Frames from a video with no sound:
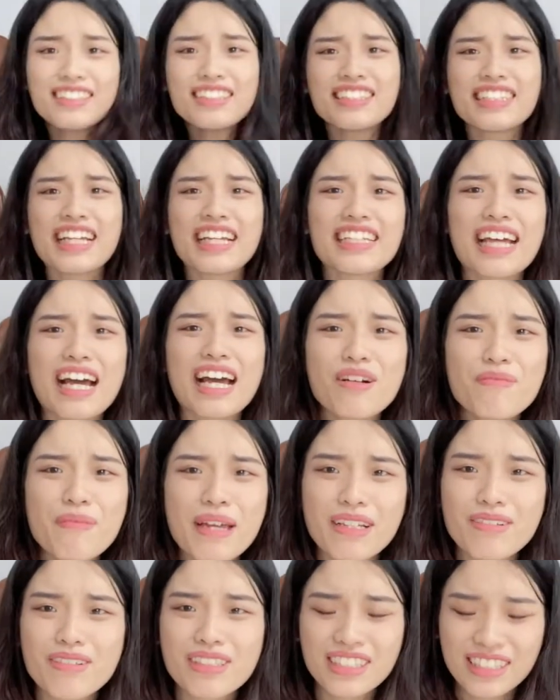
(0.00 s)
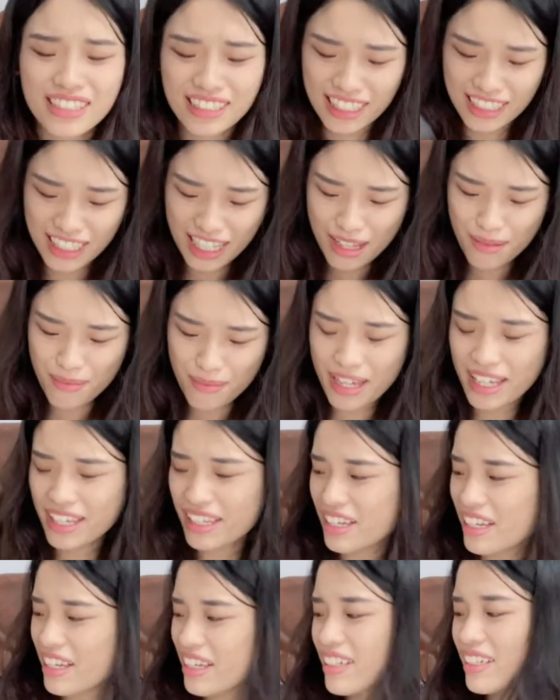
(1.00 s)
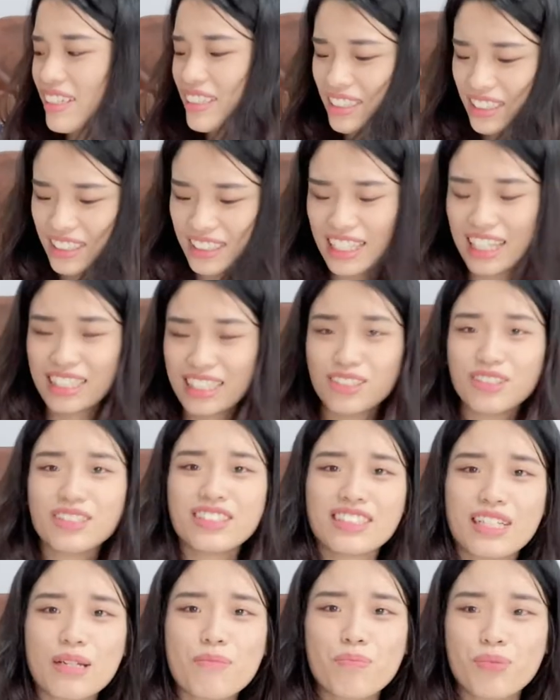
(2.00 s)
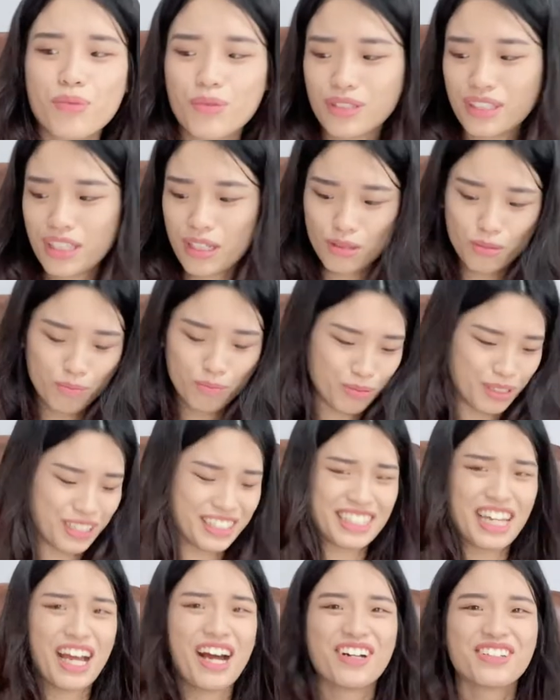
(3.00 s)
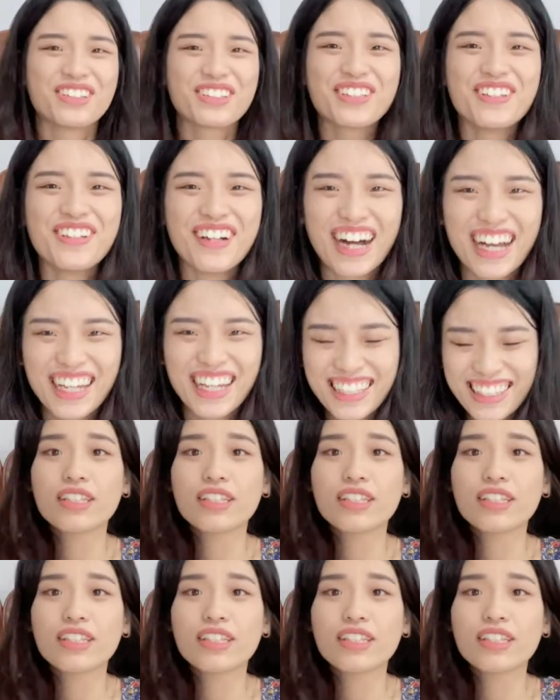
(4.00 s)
是谁拿美国时间在那边一个一个吸啊，就直接剥掉比较快。